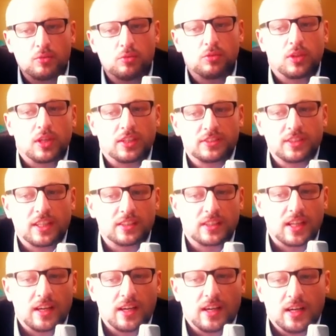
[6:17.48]
per cui non è
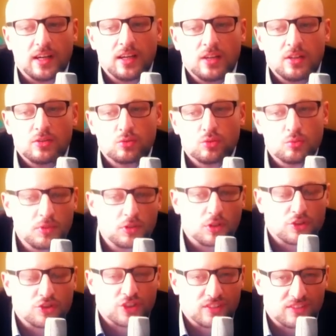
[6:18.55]
stata
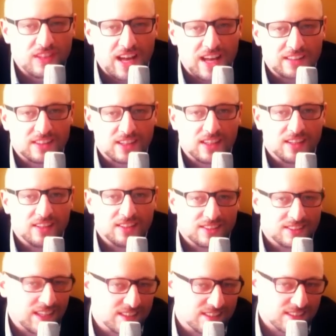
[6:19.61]
subito accettata
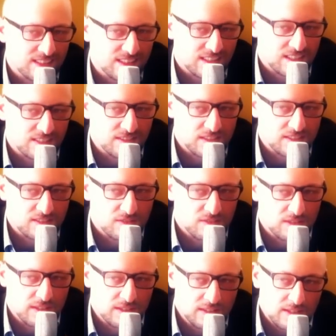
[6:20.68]
l'istanza di
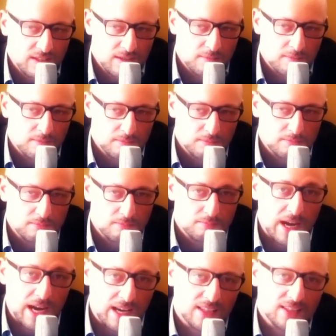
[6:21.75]
archiviazione,
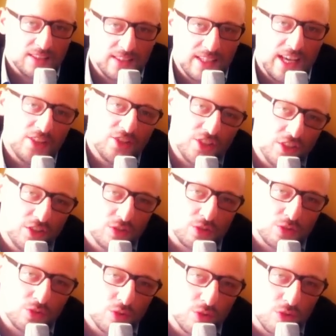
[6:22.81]
ma si è
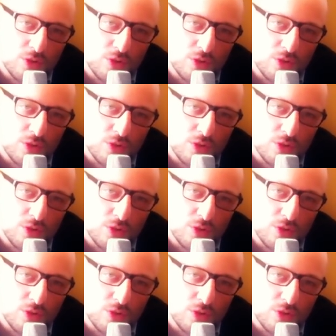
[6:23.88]
agito